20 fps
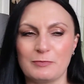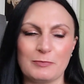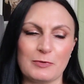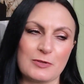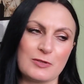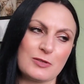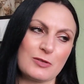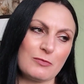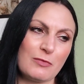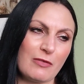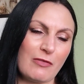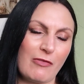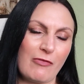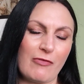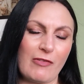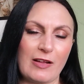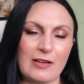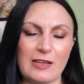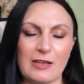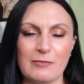
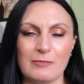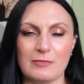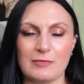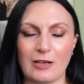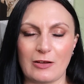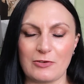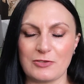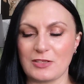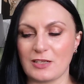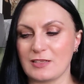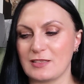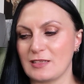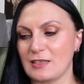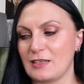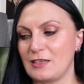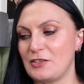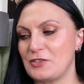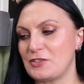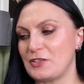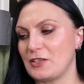podsumowywaniem, jakoś tak
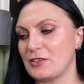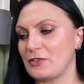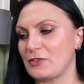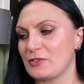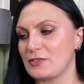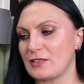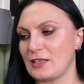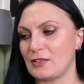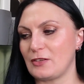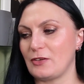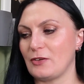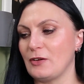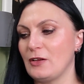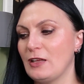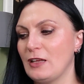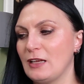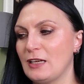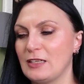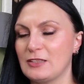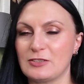cyklicznie, to ostatnio
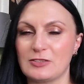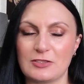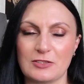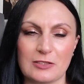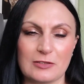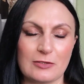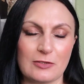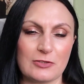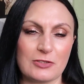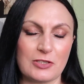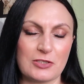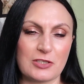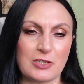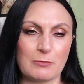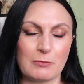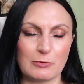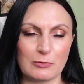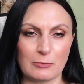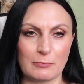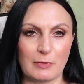troszeczkę,
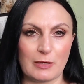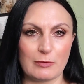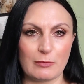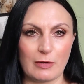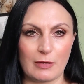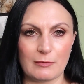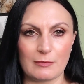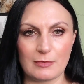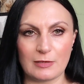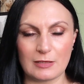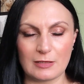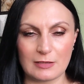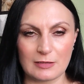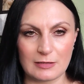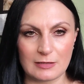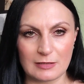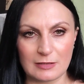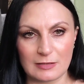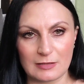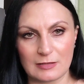troszeczkę podupadłam
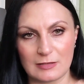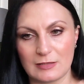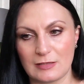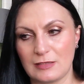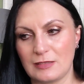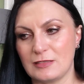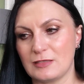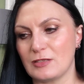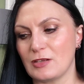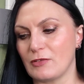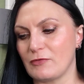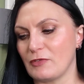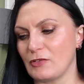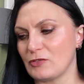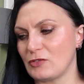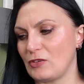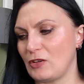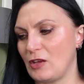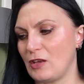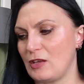e, i
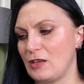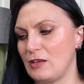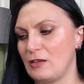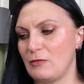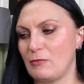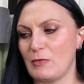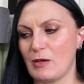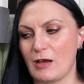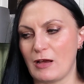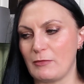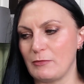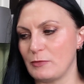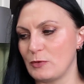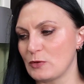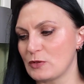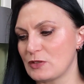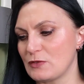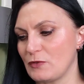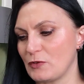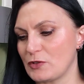zdrowotnie i miałam
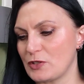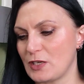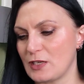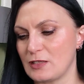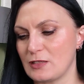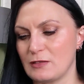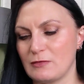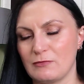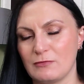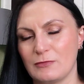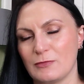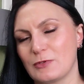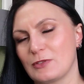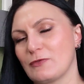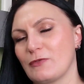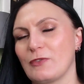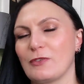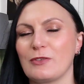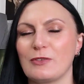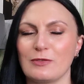mnóstwo,
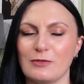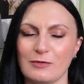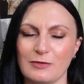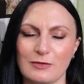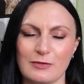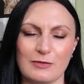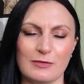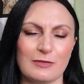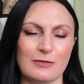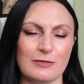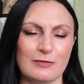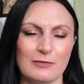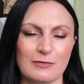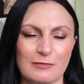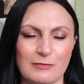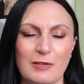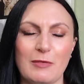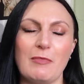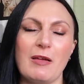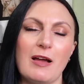mnóstwo
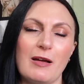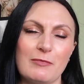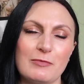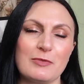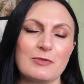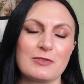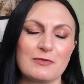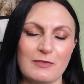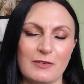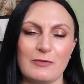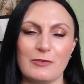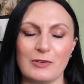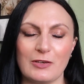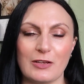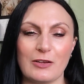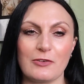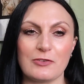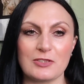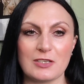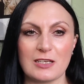e, nie miałam mnóstwa
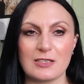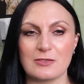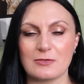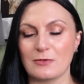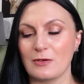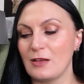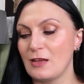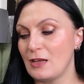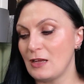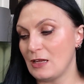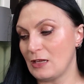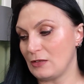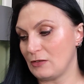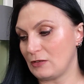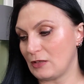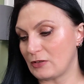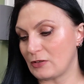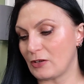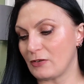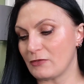wolnego czasu.
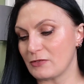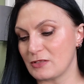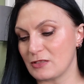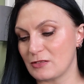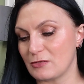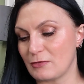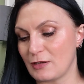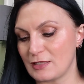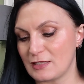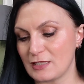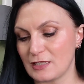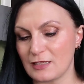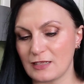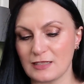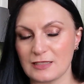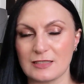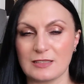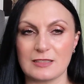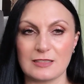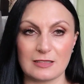Dodatkowo sytuacja
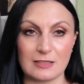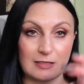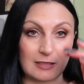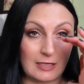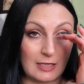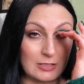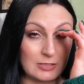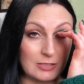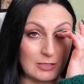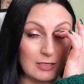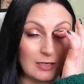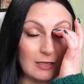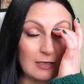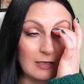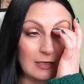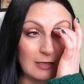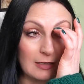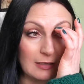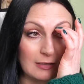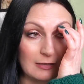jest e, każdy
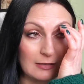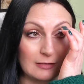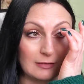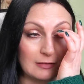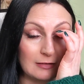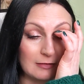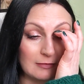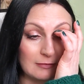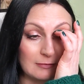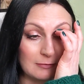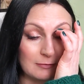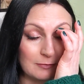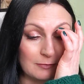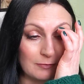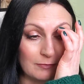jaka, e,